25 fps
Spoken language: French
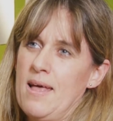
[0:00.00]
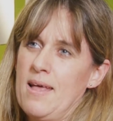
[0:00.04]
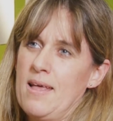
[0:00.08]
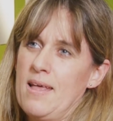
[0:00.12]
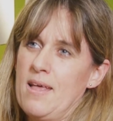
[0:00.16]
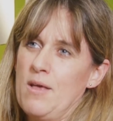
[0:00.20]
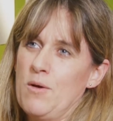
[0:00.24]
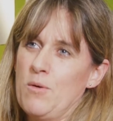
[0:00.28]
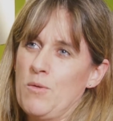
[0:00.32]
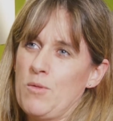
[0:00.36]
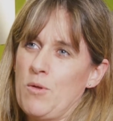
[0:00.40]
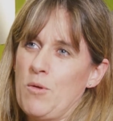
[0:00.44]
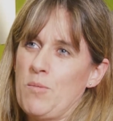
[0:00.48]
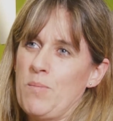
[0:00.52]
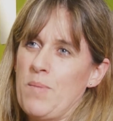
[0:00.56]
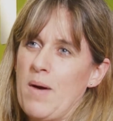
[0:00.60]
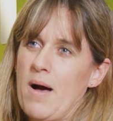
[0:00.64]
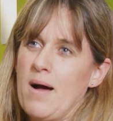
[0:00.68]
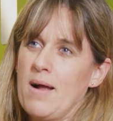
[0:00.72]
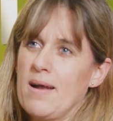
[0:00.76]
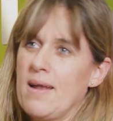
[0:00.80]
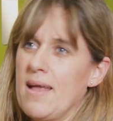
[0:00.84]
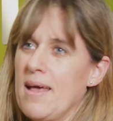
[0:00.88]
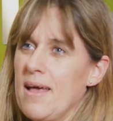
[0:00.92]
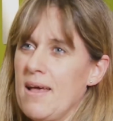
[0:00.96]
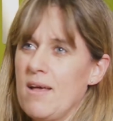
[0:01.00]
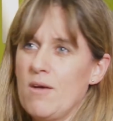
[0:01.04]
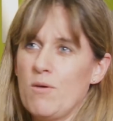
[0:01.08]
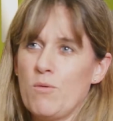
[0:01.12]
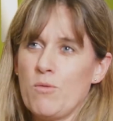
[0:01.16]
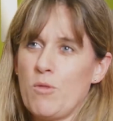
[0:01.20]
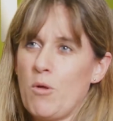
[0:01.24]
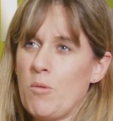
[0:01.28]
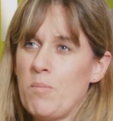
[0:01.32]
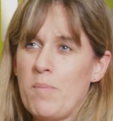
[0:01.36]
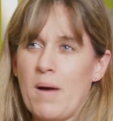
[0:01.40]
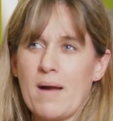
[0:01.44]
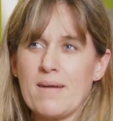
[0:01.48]
Et on en parlait,
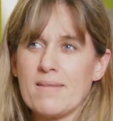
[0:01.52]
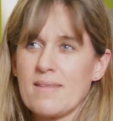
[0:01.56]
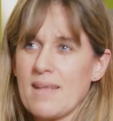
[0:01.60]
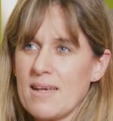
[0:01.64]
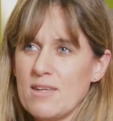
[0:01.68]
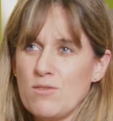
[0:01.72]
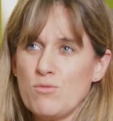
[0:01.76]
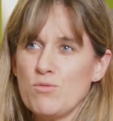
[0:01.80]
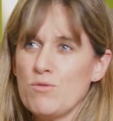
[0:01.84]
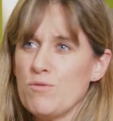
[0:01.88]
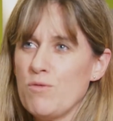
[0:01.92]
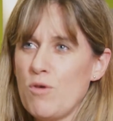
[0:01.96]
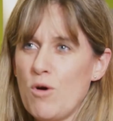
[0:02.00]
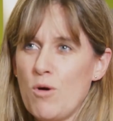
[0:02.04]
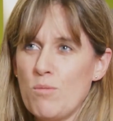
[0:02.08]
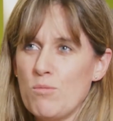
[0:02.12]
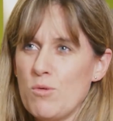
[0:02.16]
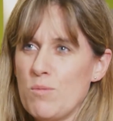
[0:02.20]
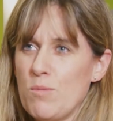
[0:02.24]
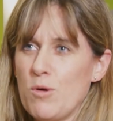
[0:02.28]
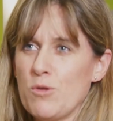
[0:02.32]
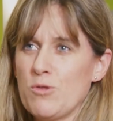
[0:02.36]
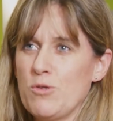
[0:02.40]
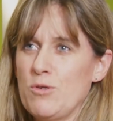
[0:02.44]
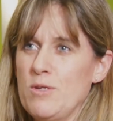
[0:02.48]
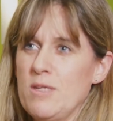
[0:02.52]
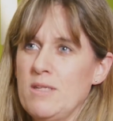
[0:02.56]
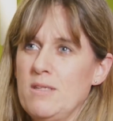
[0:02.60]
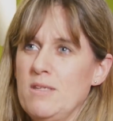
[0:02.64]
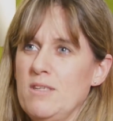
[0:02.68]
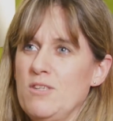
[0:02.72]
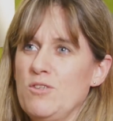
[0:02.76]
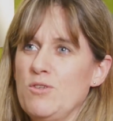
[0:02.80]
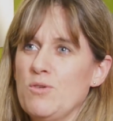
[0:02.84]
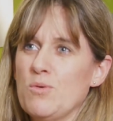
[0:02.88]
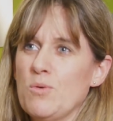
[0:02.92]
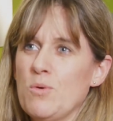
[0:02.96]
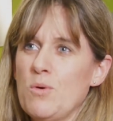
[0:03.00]
on en parle très souvent au moment de
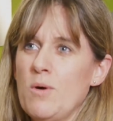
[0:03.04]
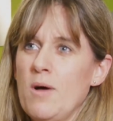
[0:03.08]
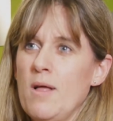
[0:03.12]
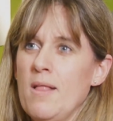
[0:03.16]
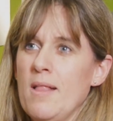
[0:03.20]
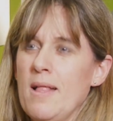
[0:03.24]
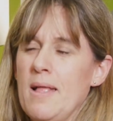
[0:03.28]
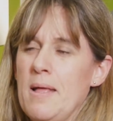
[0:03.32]
l'édition.